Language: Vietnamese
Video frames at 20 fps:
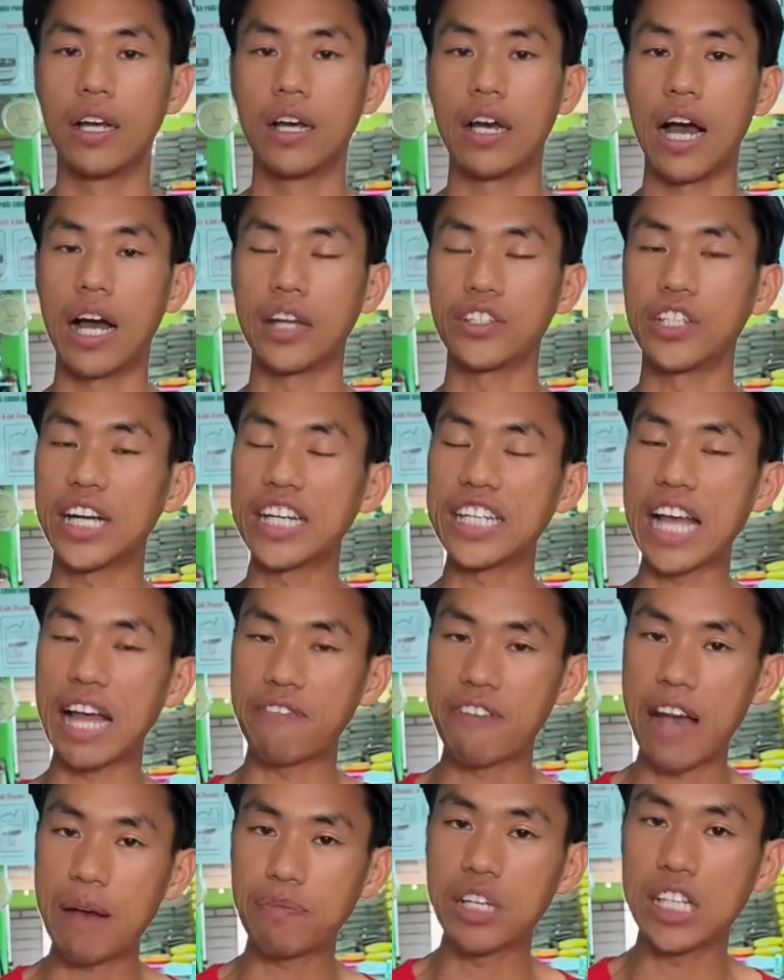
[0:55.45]
à, những cái giải
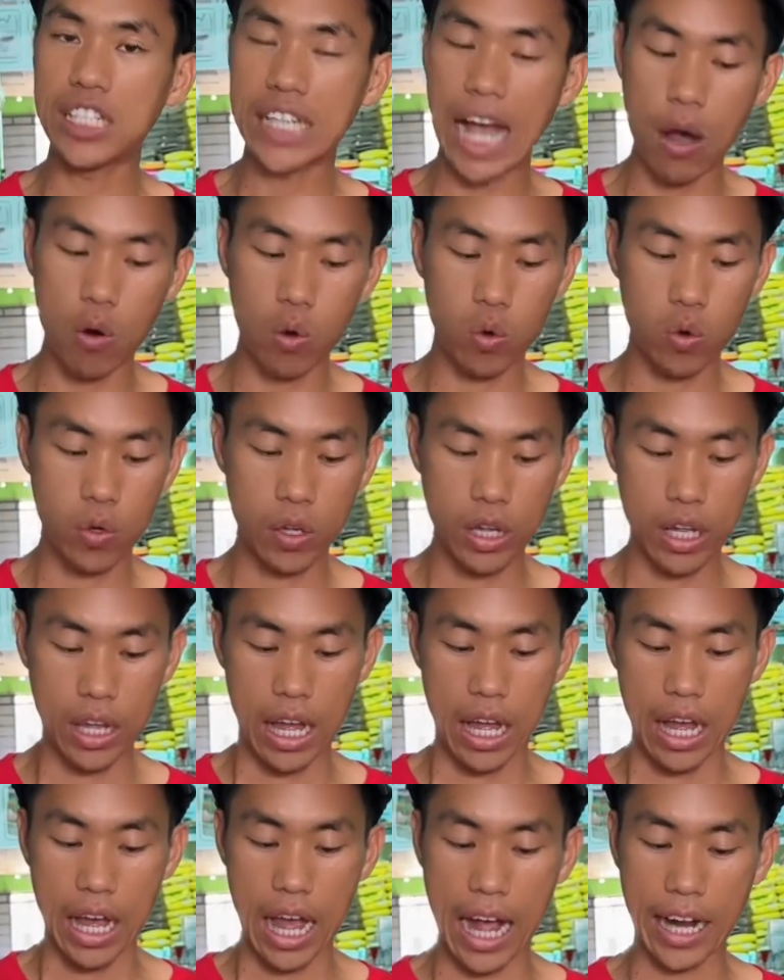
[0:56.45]
pháp như sau
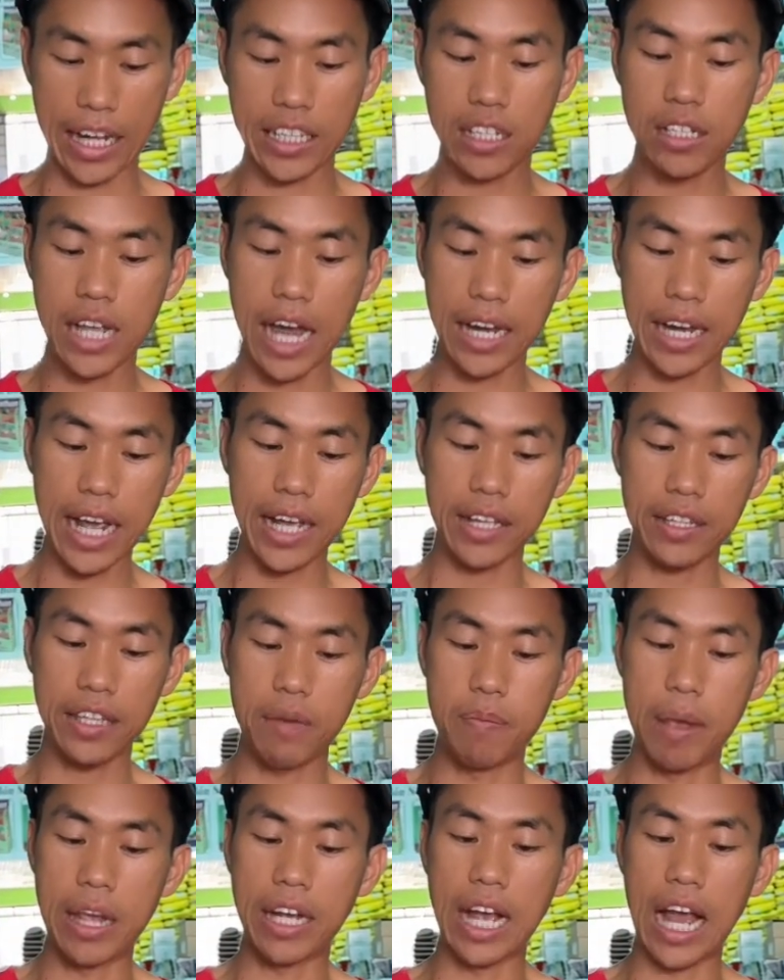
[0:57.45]
à, cái thứ nhất đấy thì
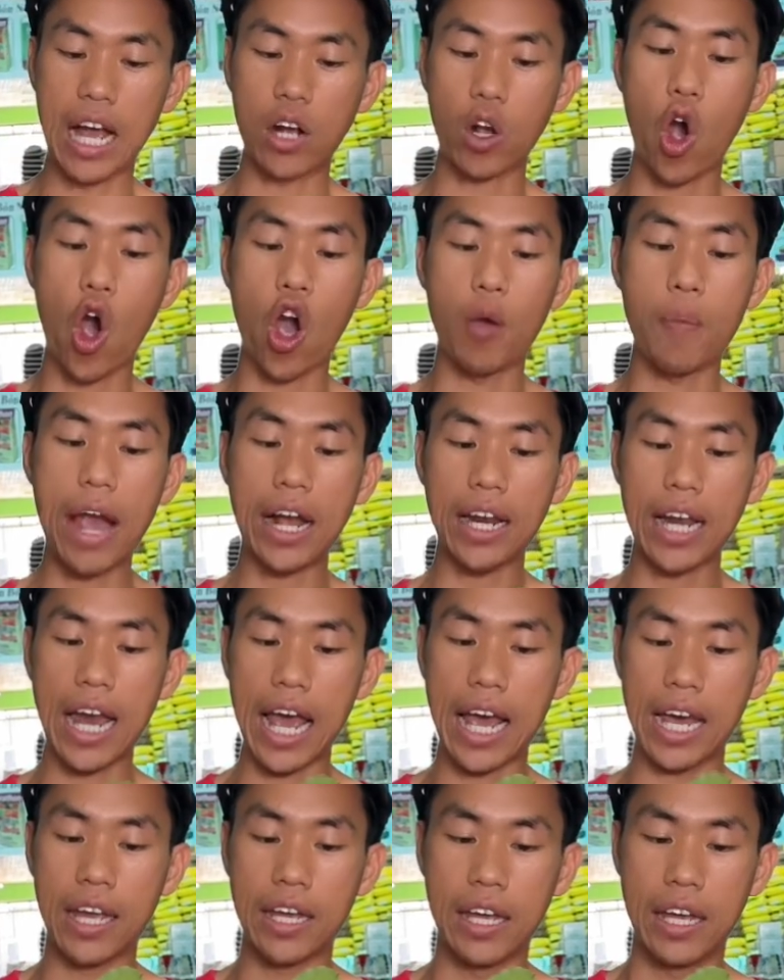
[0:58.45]
mình à, có hỏi bác
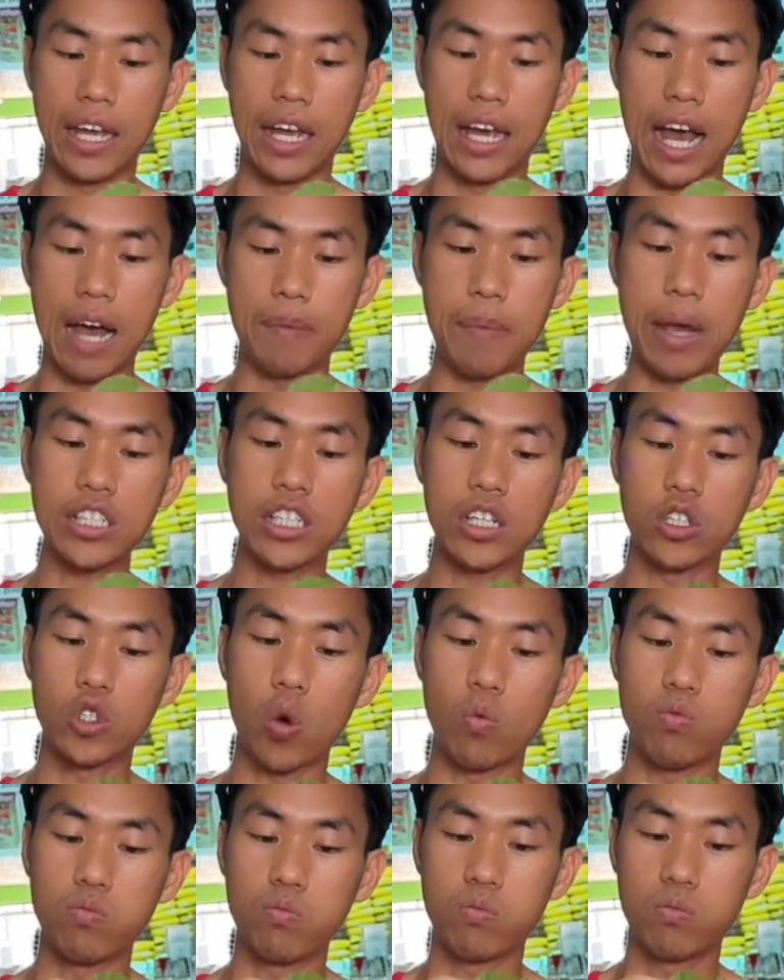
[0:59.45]
là à, bác sử
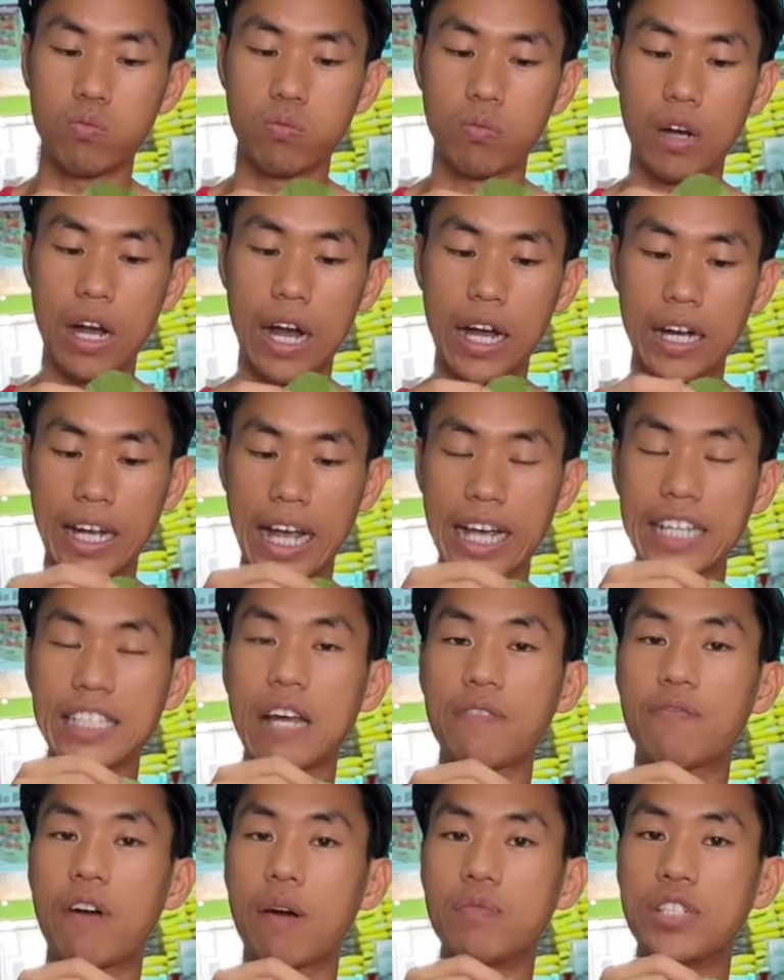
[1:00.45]
dụng à, cái
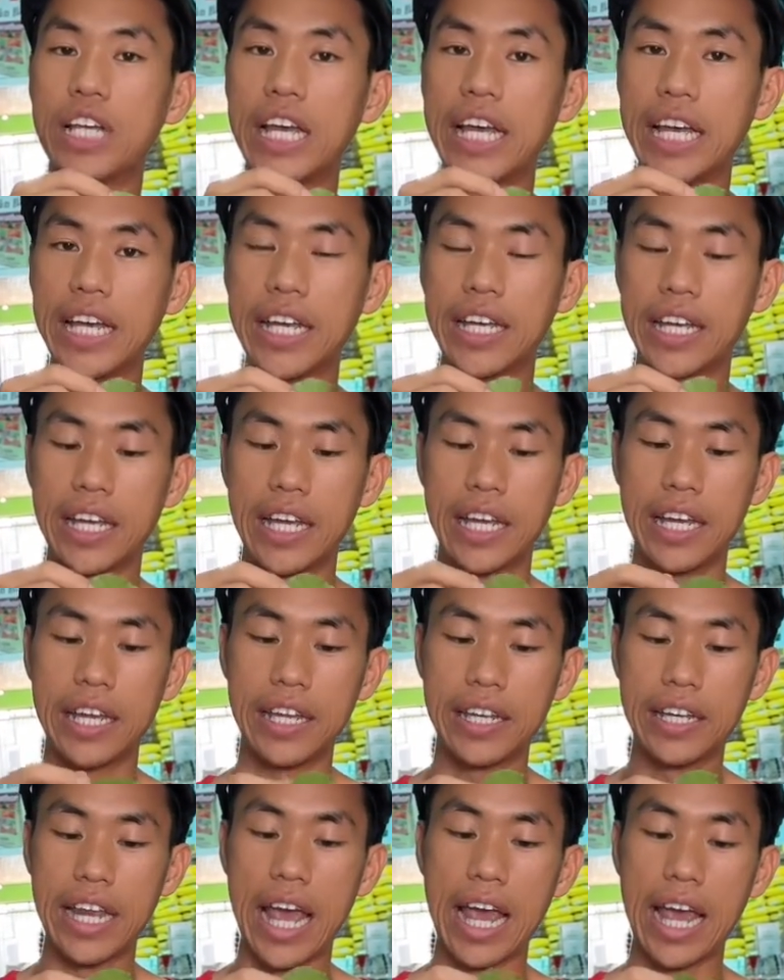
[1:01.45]
sản phẩm gì
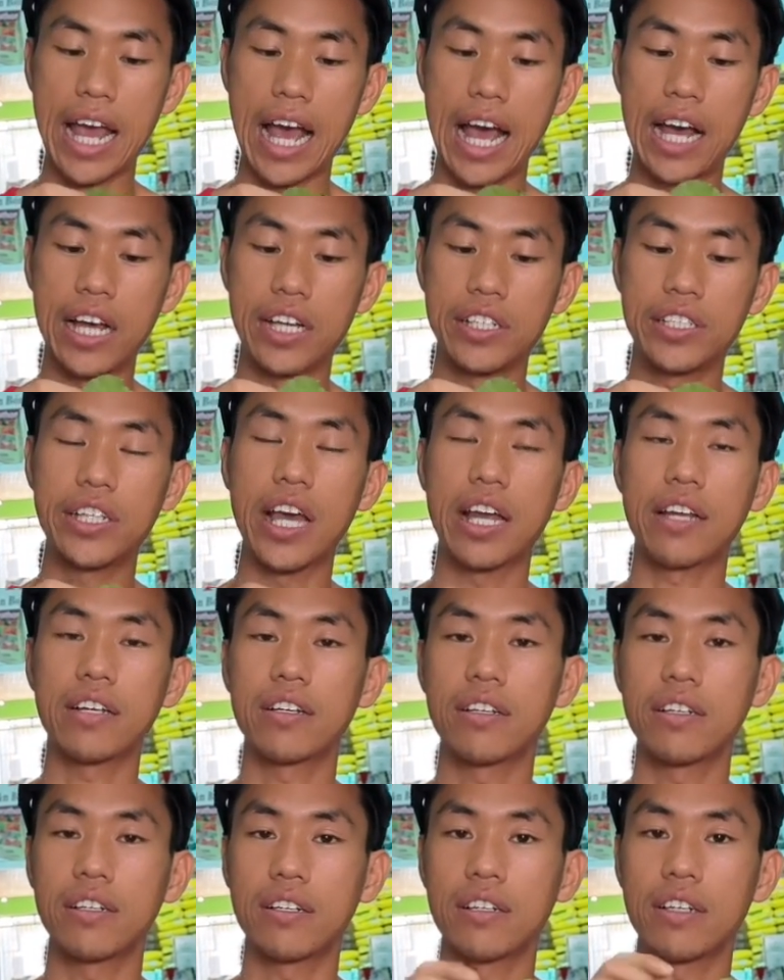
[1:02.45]
để à, diệt
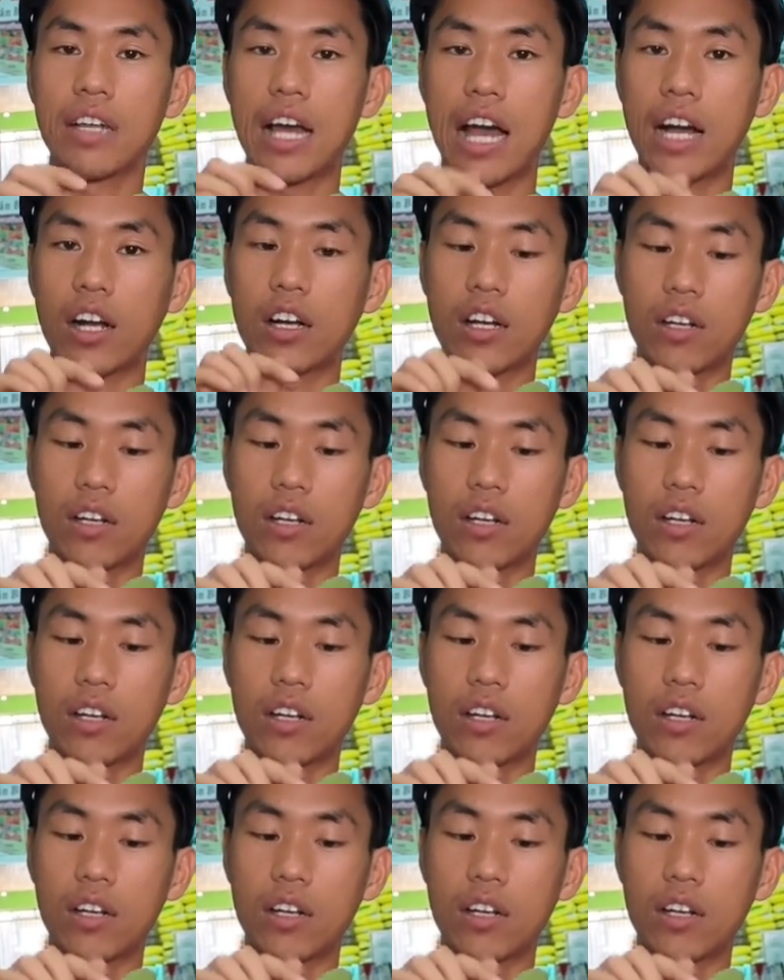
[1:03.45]
à,